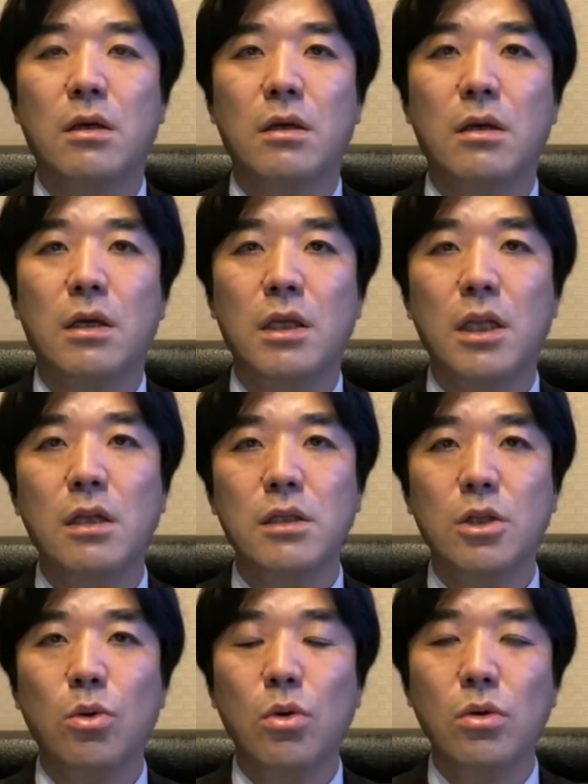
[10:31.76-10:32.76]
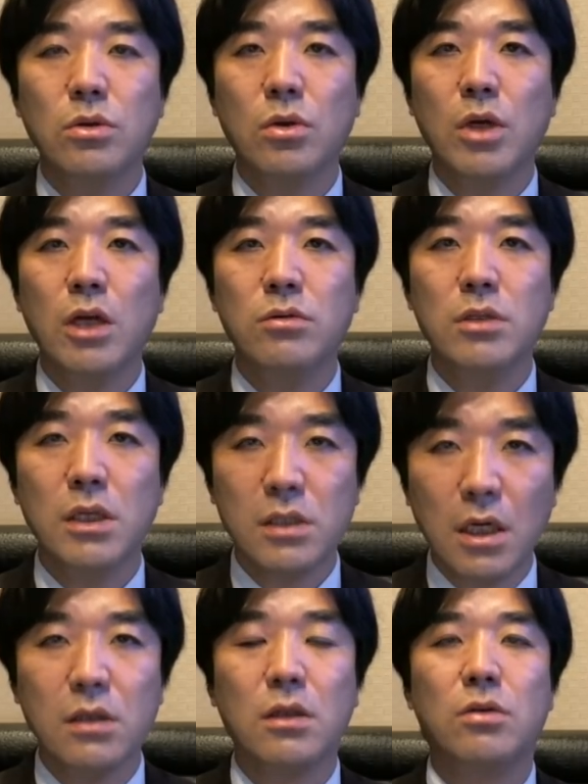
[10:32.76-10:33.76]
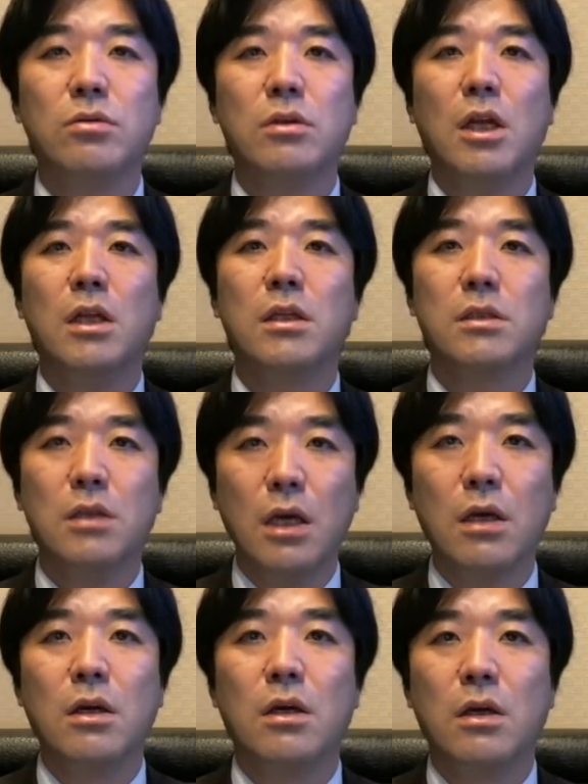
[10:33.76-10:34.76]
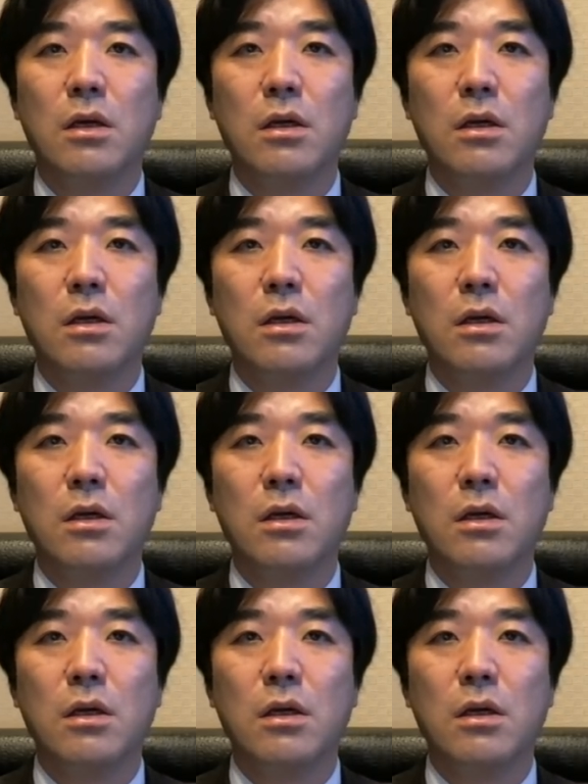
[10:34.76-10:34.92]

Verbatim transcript: なんで都構想やるんですかって言ったらですね、